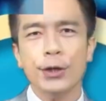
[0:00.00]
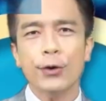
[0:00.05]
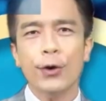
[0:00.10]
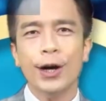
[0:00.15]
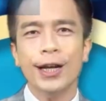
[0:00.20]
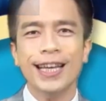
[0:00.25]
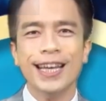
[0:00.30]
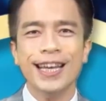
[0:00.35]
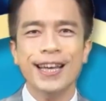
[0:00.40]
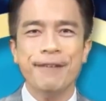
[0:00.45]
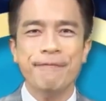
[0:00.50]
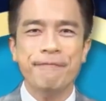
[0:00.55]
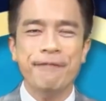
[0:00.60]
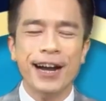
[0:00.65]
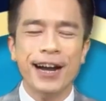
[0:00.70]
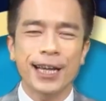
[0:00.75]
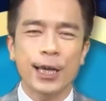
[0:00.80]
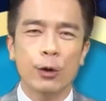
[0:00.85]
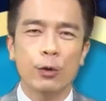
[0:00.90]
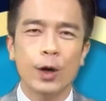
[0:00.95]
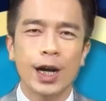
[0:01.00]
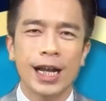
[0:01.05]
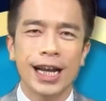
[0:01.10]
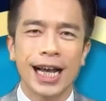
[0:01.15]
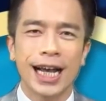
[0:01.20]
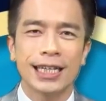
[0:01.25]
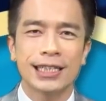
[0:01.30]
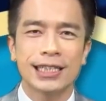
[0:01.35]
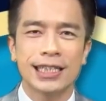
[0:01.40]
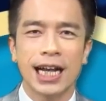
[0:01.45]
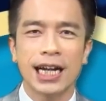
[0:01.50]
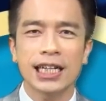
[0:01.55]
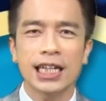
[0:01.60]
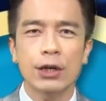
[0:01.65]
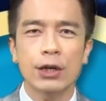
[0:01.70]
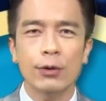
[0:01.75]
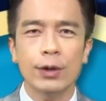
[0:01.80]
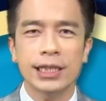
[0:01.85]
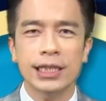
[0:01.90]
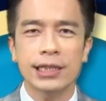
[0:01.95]
自获利，放眼未来，想
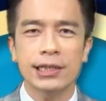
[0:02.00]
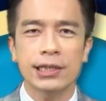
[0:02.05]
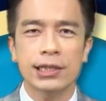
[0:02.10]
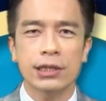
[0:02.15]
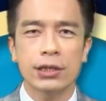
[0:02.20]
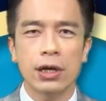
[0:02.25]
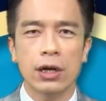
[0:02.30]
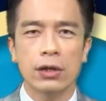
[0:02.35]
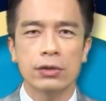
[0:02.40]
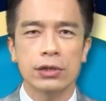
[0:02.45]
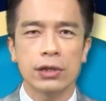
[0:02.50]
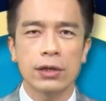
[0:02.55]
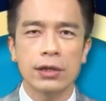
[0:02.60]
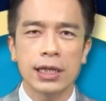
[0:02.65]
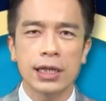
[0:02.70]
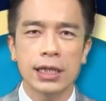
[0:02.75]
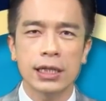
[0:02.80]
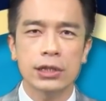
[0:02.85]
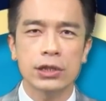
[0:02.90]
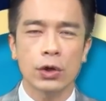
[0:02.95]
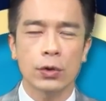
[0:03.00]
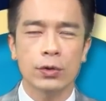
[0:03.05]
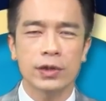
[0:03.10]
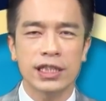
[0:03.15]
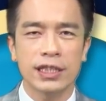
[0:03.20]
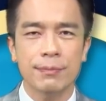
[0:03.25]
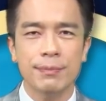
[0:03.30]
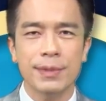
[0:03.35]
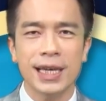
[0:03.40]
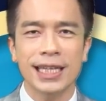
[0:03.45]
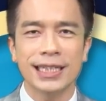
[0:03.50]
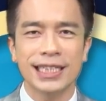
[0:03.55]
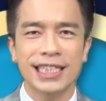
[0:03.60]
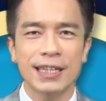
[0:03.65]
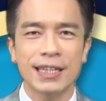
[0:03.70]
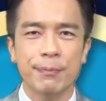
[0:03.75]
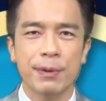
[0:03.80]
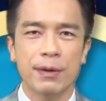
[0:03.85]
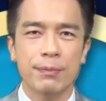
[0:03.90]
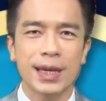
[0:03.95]
要跟我一起使用融合总经
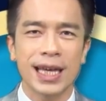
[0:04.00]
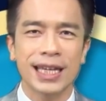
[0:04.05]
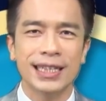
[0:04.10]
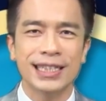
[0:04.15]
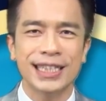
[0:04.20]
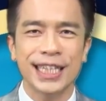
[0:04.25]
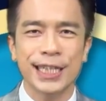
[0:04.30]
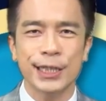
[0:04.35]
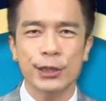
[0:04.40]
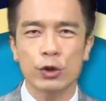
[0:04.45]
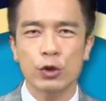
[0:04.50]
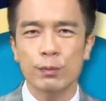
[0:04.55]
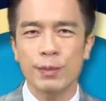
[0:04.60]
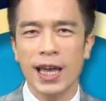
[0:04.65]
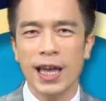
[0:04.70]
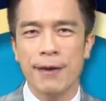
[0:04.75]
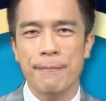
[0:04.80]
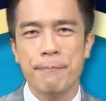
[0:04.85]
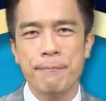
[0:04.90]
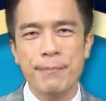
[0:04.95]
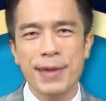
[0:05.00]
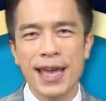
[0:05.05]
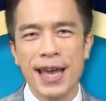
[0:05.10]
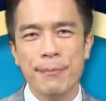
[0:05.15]
面、基本面、技术面，